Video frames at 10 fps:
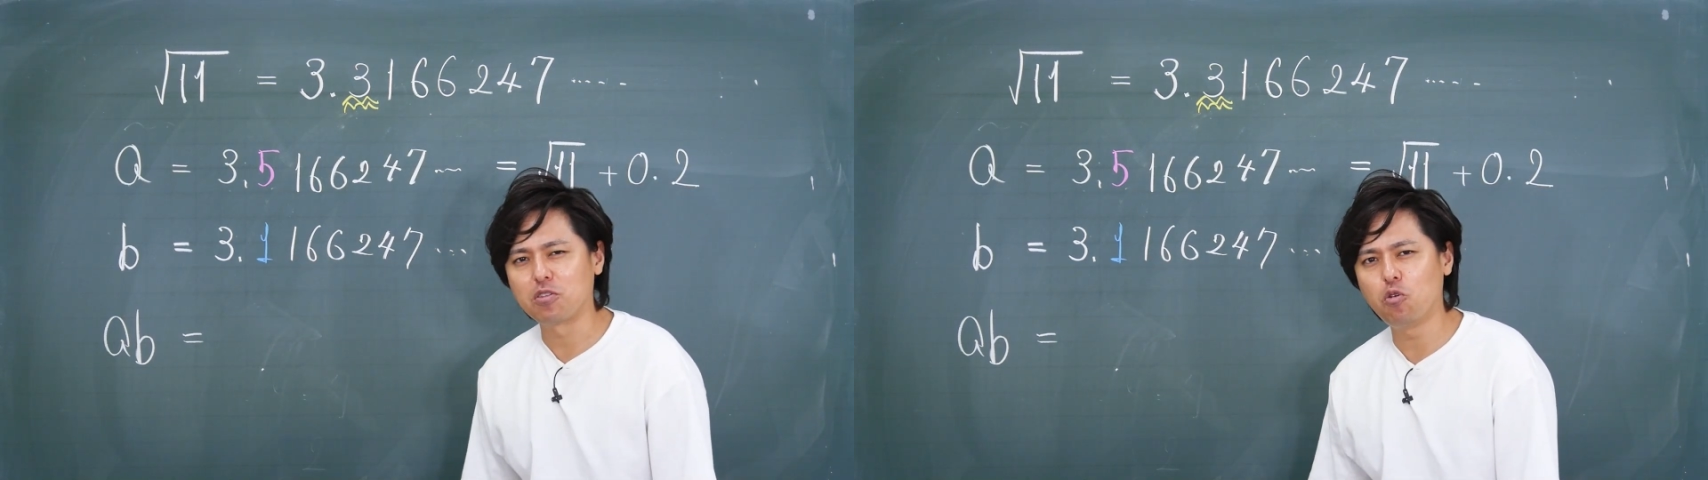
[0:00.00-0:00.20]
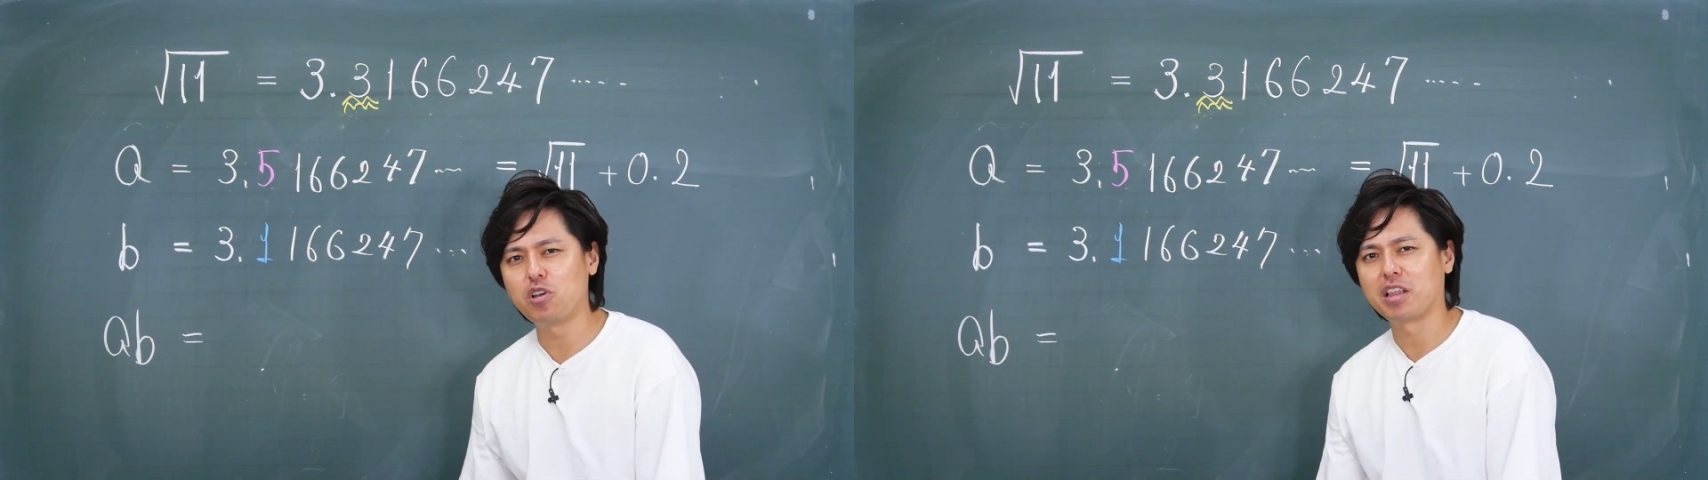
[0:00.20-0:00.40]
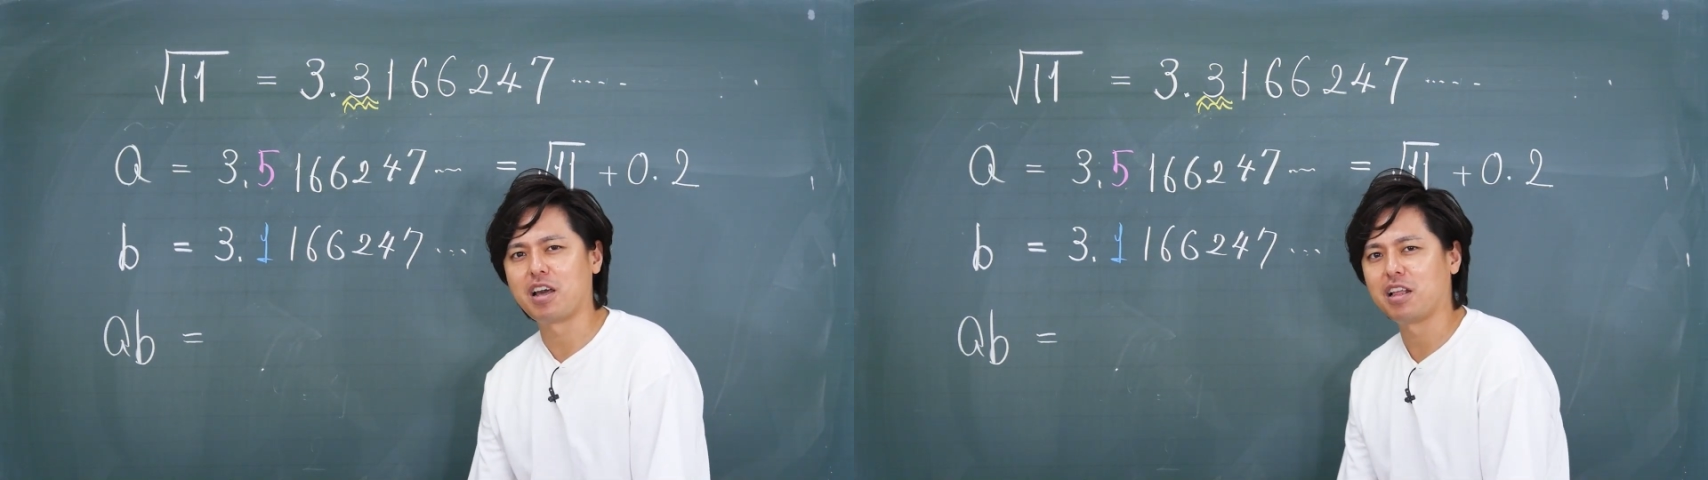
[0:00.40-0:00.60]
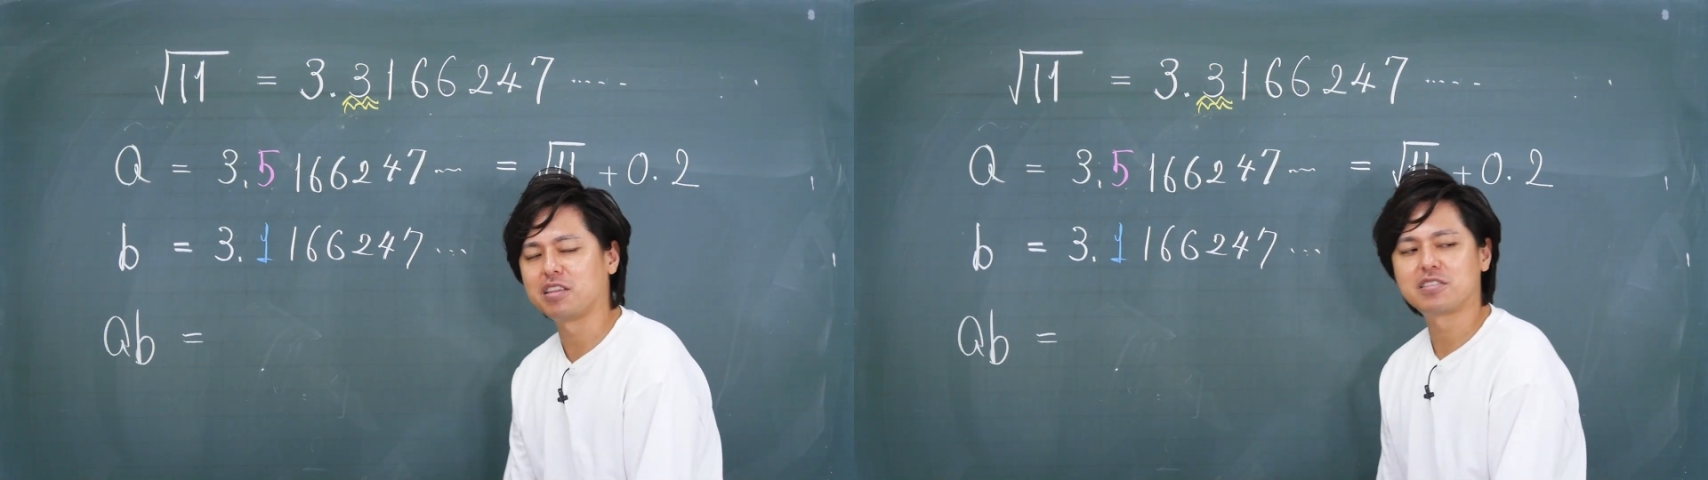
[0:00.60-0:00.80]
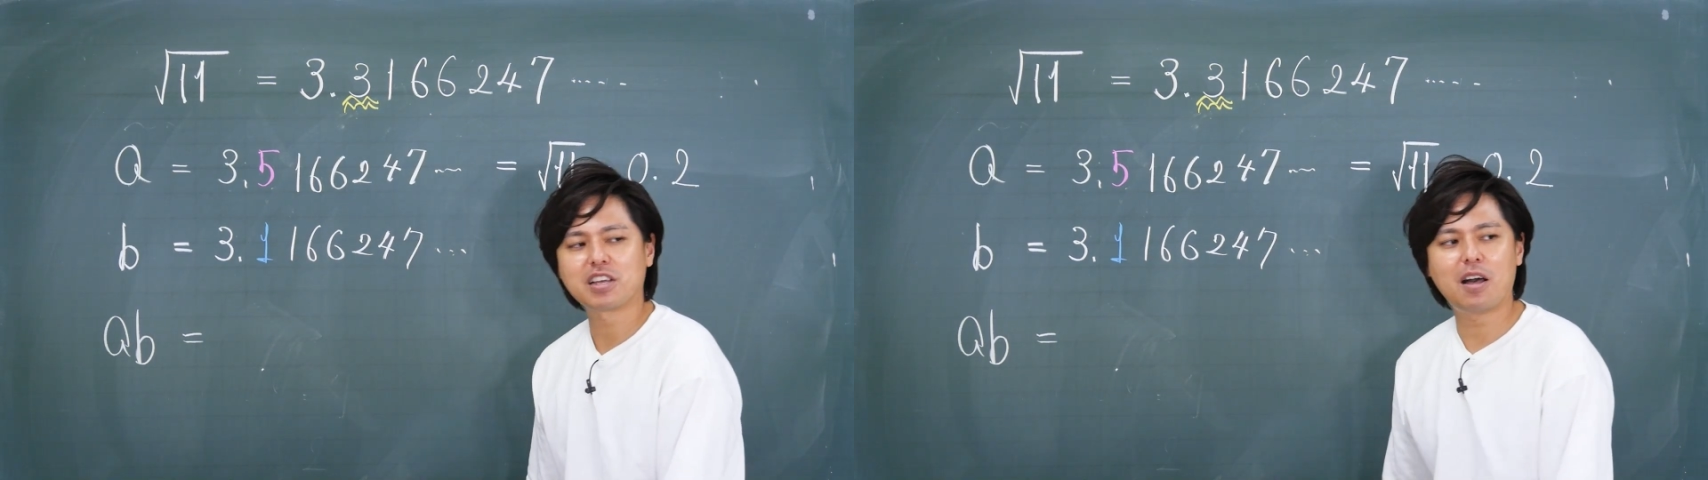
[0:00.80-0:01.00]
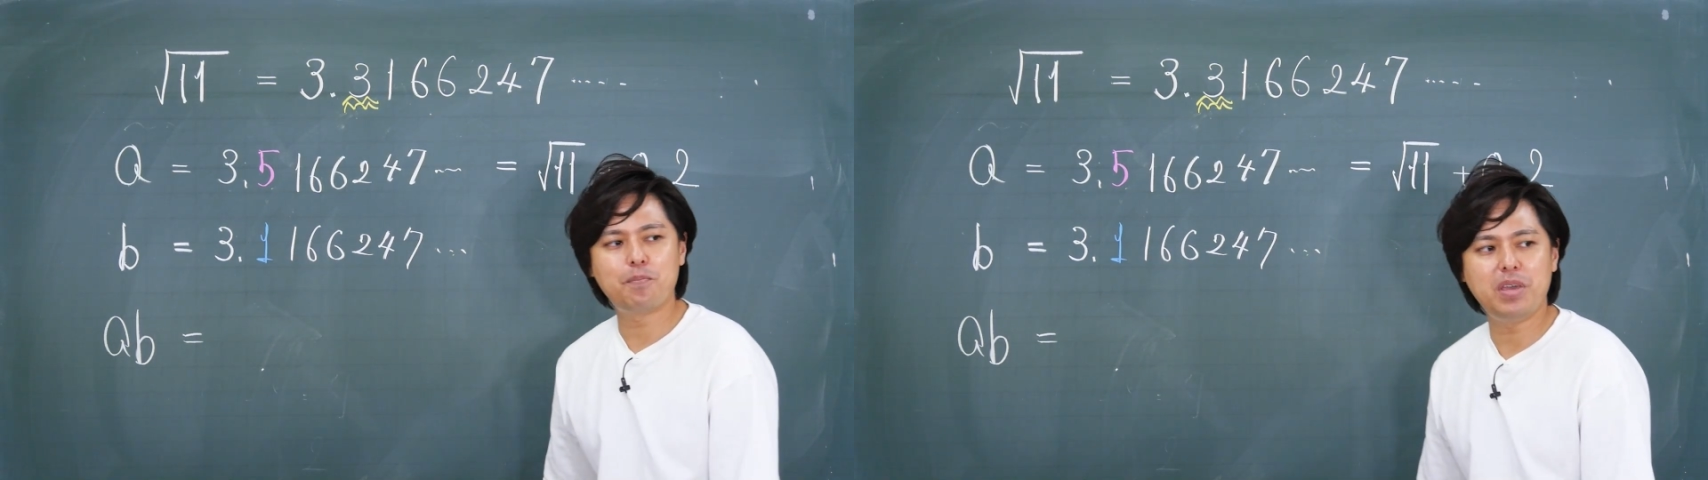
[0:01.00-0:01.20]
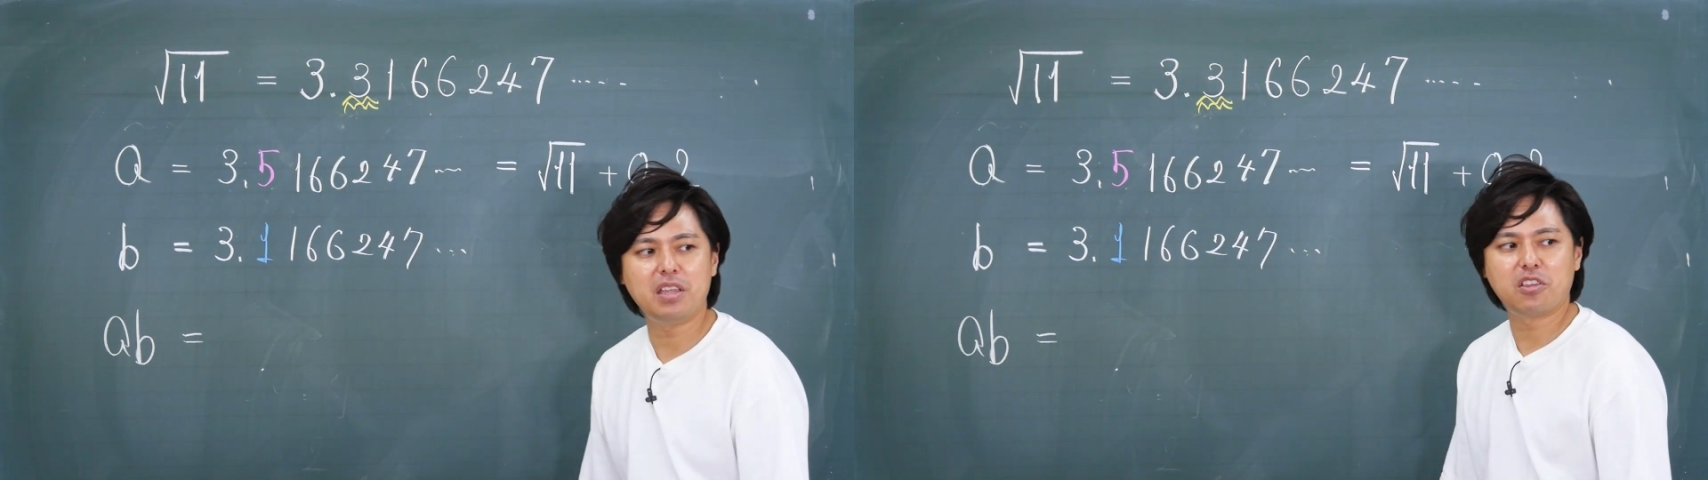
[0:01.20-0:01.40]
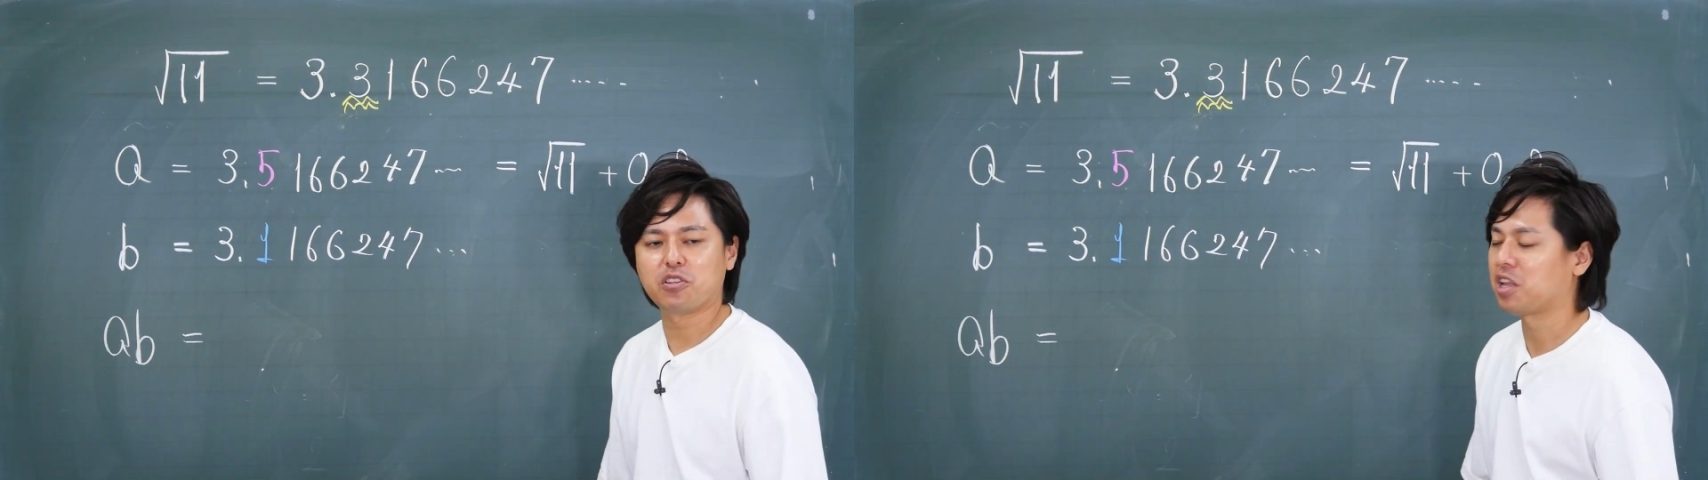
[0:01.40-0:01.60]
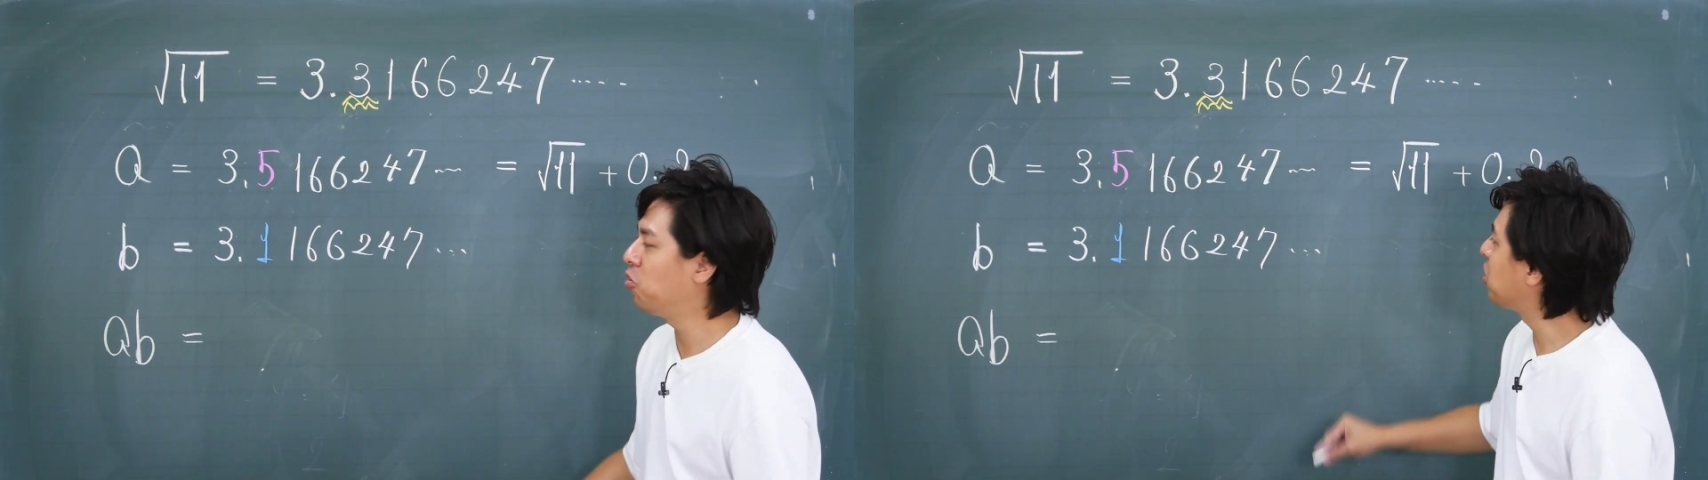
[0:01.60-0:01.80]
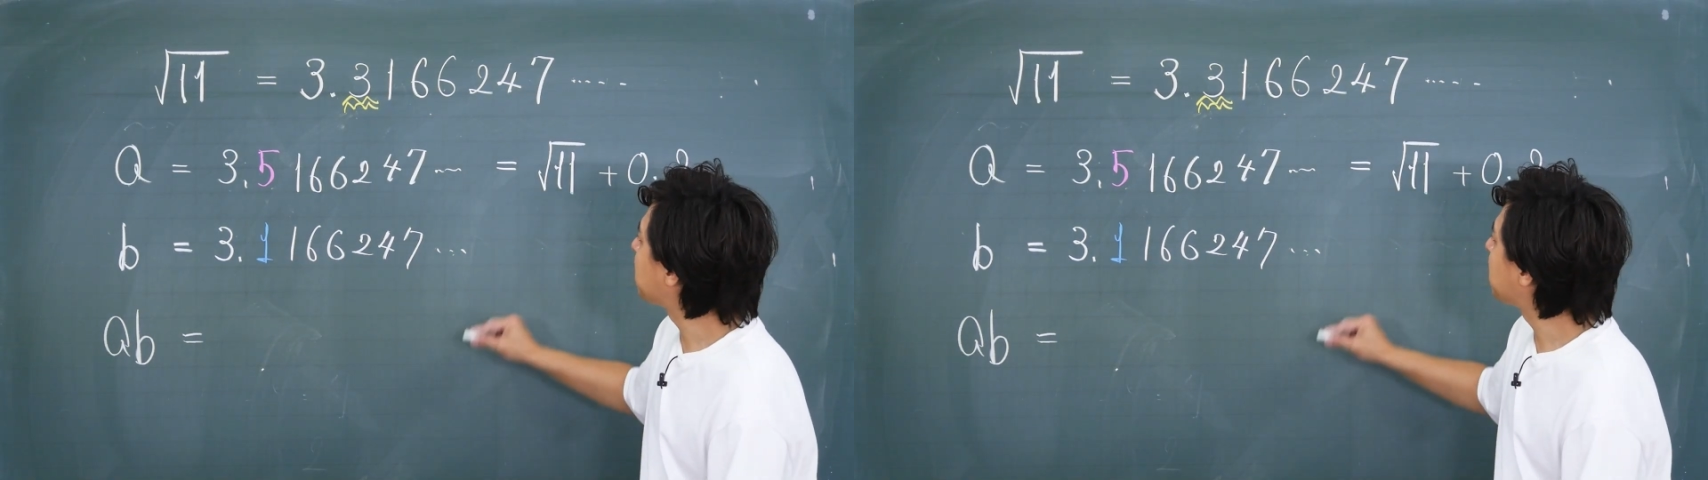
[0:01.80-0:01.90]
はどういう値なんですか ?B っていうのはどう